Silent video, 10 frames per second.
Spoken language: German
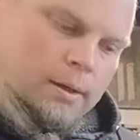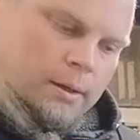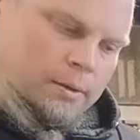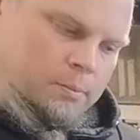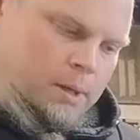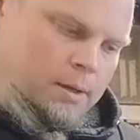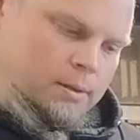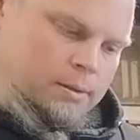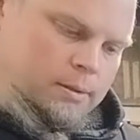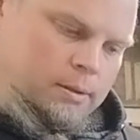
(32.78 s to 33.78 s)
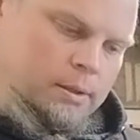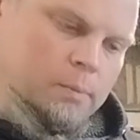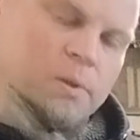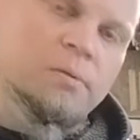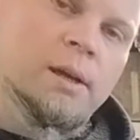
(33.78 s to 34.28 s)
Das macht einen
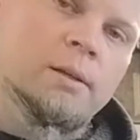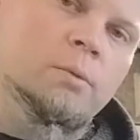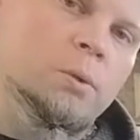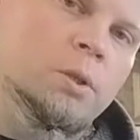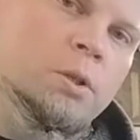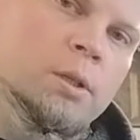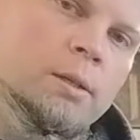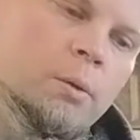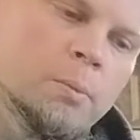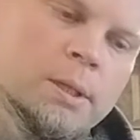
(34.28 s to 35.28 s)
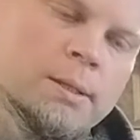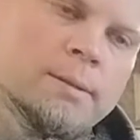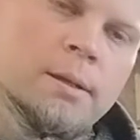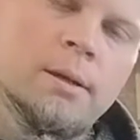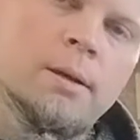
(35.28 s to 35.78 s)
himmelweiten Unterschied, ob ihr die
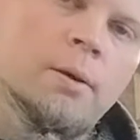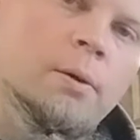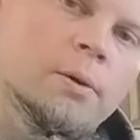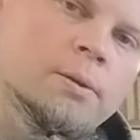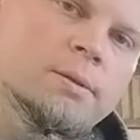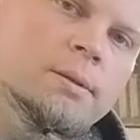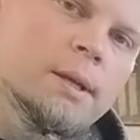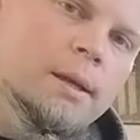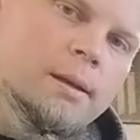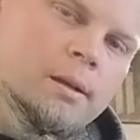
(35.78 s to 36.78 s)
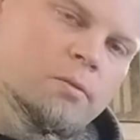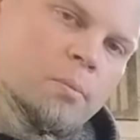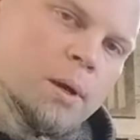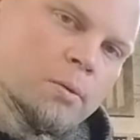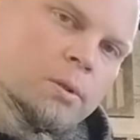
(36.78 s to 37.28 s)
Säge aus der
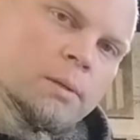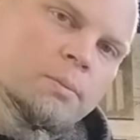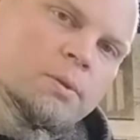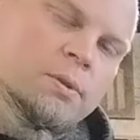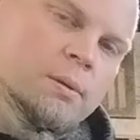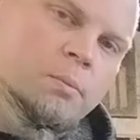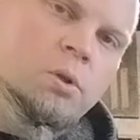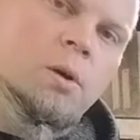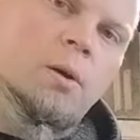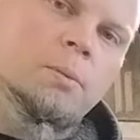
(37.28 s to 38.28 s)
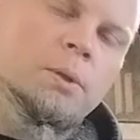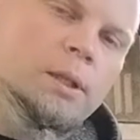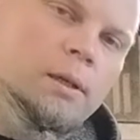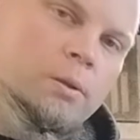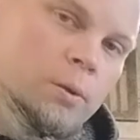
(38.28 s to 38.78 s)
Verpackung nimmt, zusammenschraubt
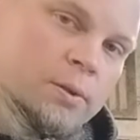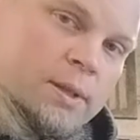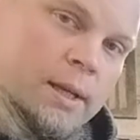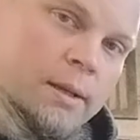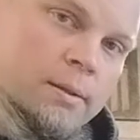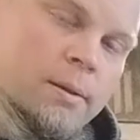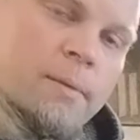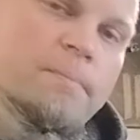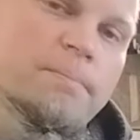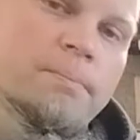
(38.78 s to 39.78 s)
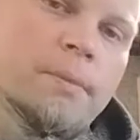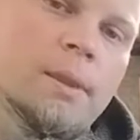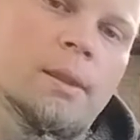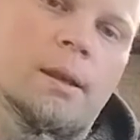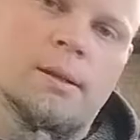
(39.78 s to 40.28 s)
und direkt lossägt.
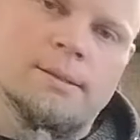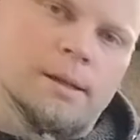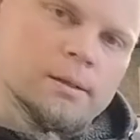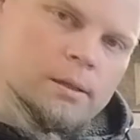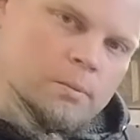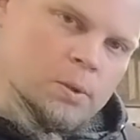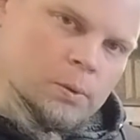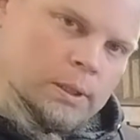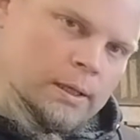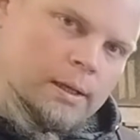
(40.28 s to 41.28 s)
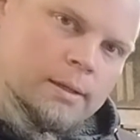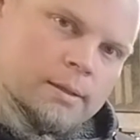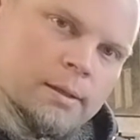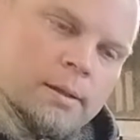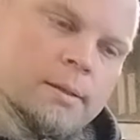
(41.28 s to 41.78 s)
Dann seid ihr nämlich unter
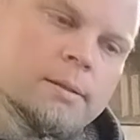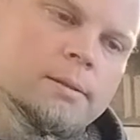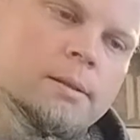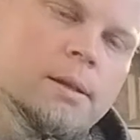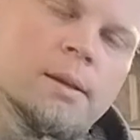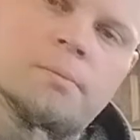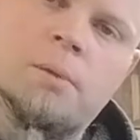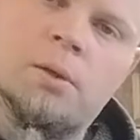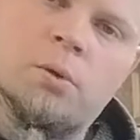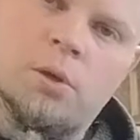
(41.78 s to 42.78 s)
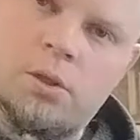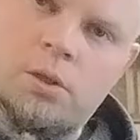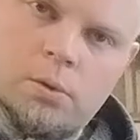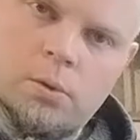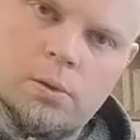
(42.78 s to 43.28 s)
Garantie erstmal
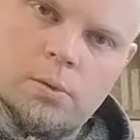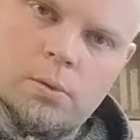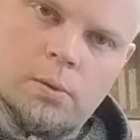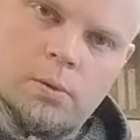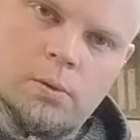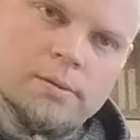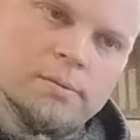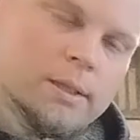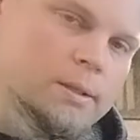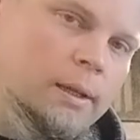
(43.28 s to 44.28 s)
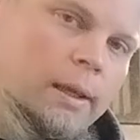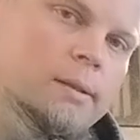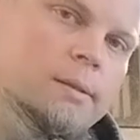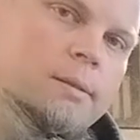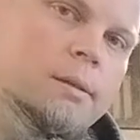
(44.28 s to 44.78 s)
enttäuscht. Und wenn nicht
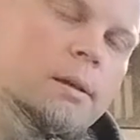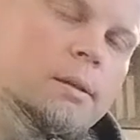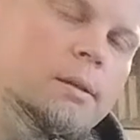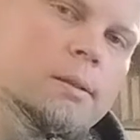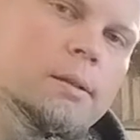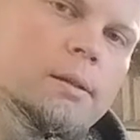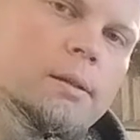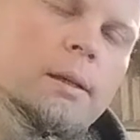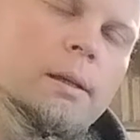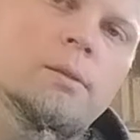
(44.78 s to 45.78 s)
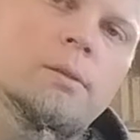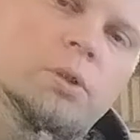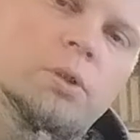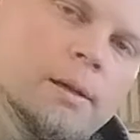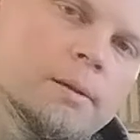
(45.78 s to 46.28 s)
direkt, dann relativ
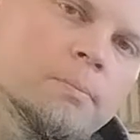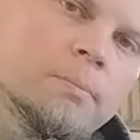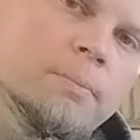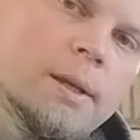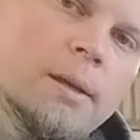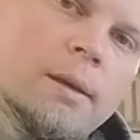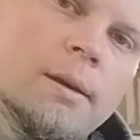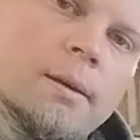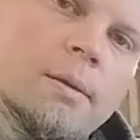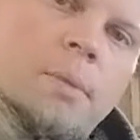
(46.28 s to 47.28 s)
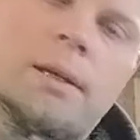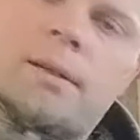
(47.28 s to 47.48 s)
schnell im, bei